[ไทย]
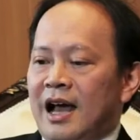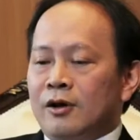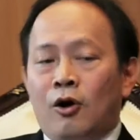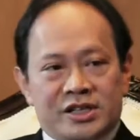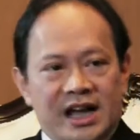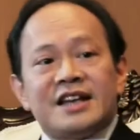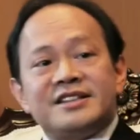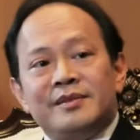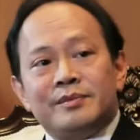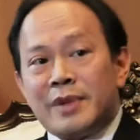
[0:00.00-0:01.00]
หันออกจากอา
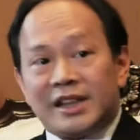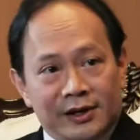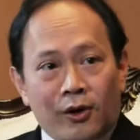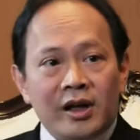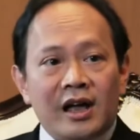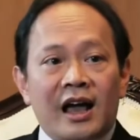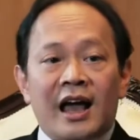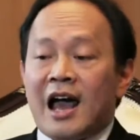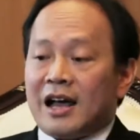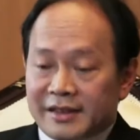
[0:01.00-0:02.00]
เซียนแม้แต่น้อย
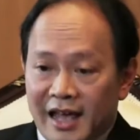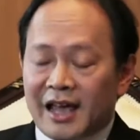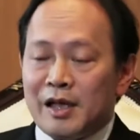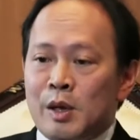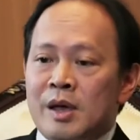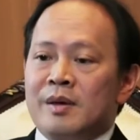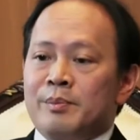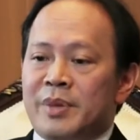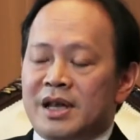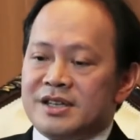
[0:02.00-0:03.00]
หากแต่
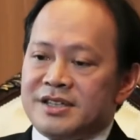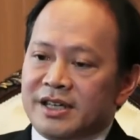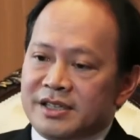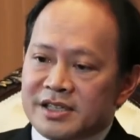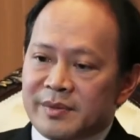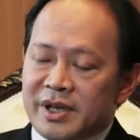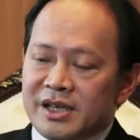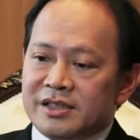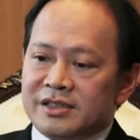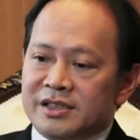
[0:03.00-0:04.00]
เป็นสิ่งที่จะเป็น
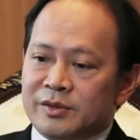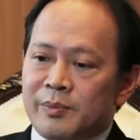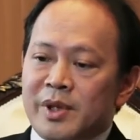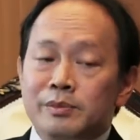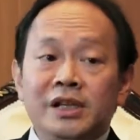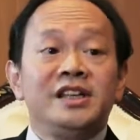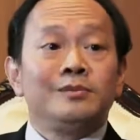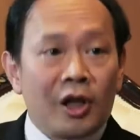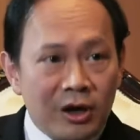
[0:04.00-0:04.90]
ถือว่าเป็น building